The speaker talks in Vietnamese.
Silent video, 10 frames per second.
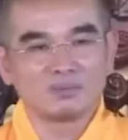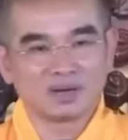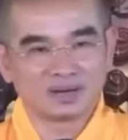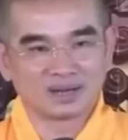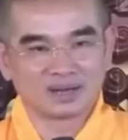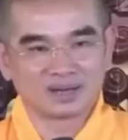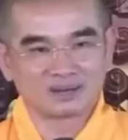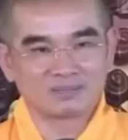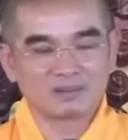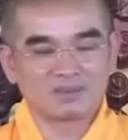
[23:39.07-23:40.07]
mà mình đi
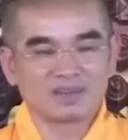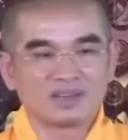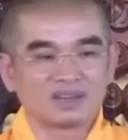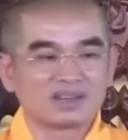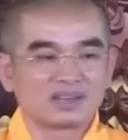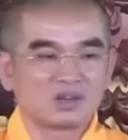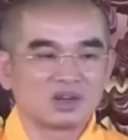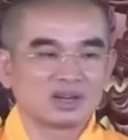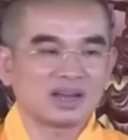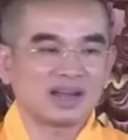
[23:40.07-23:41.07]
kết luận ai
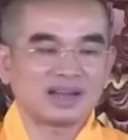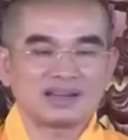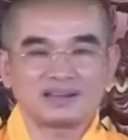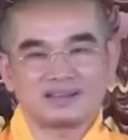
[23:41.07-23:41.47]
đó,